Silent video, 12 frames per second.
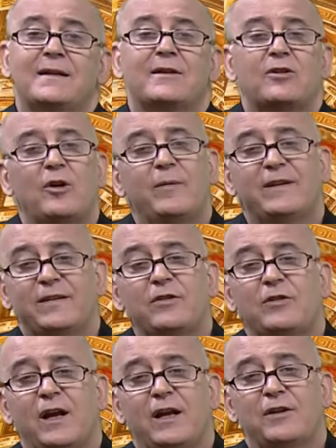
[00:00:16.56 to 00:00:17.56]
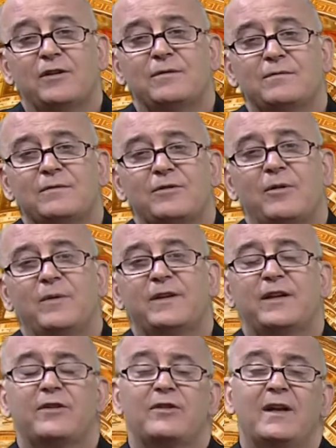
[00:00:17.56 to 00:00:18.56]
Comenzando el año,
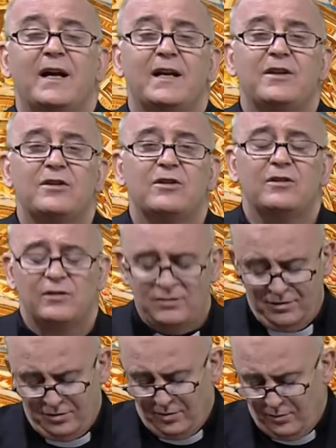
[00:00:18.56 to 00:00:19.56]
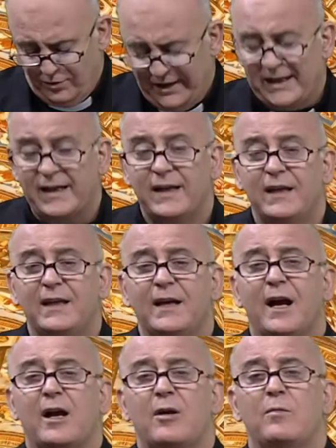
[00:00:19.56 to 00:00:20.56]
comenzando el año con mucha
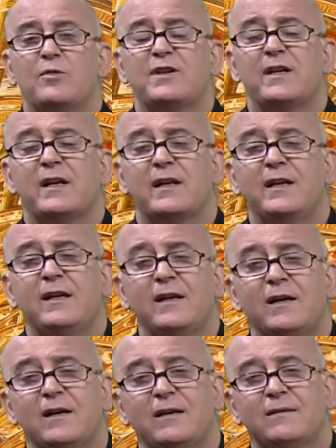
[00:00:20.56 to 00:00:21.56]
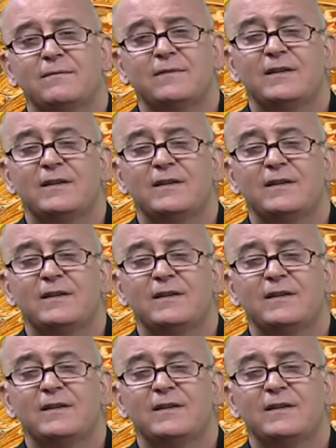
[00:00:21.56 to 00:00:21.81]
alegría, con mucha energía,